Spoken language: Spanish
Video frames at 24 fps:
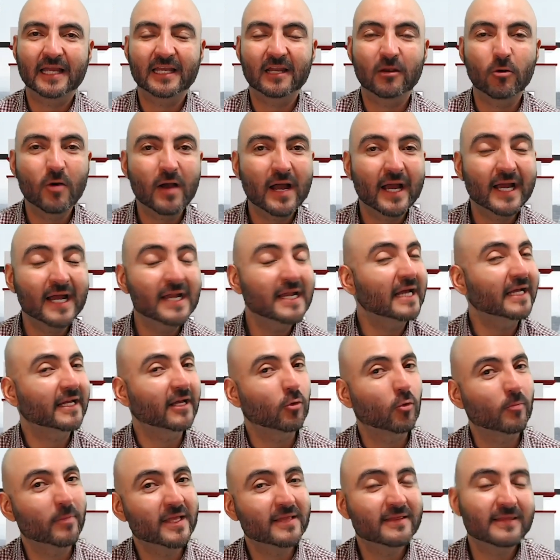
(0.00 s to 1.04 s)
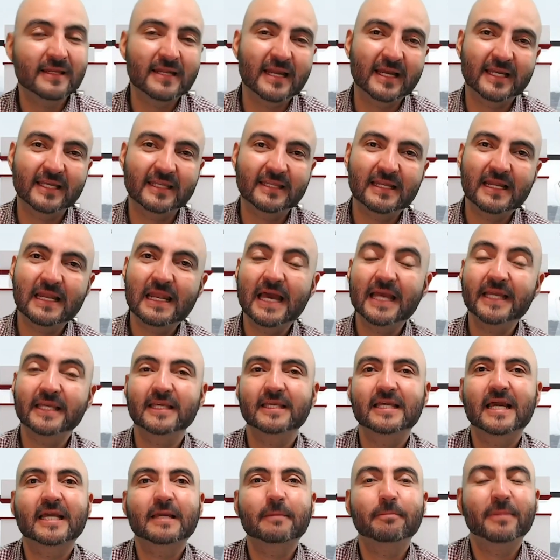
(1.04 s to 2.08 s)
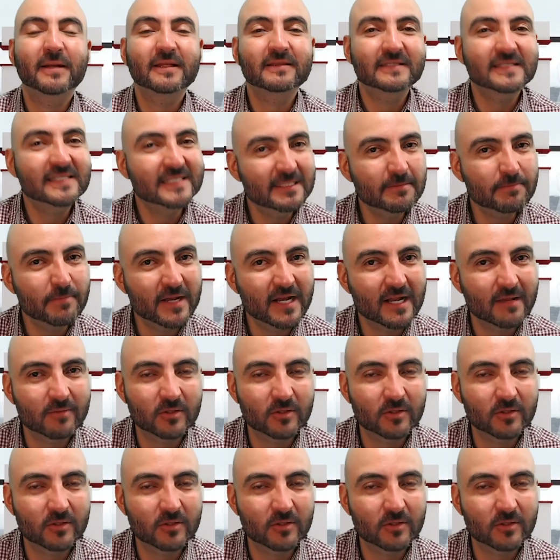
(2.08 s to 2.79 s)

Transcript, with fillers: que lo hagan, a que comenten, a que den like y a que participen,